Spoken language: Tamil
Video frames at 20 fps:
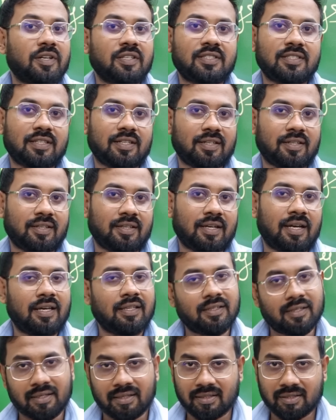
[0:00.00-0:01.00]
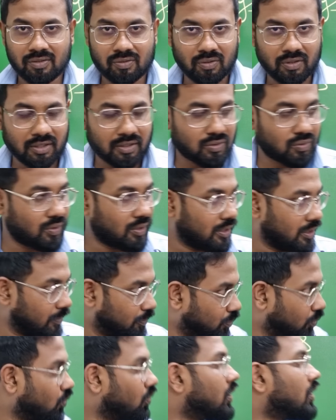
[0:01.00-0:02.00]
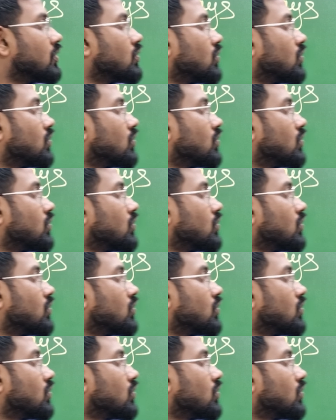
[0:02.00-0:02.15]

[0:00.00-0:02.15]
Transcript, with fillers: படிச்சுக்கிறாங்க அதனால தான் சொல்கிறேன் ஸோ இப்போவும்